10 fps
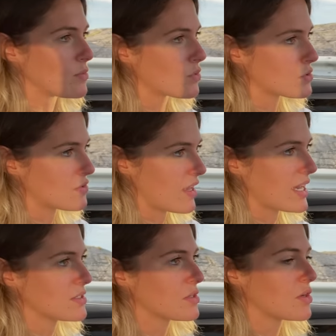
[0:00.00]
Modus
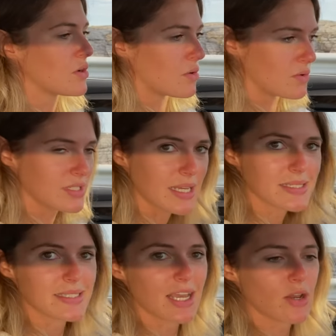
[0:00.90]
fährt und der
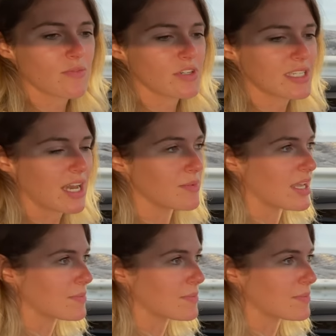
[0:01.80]
ist sehr komfortabel.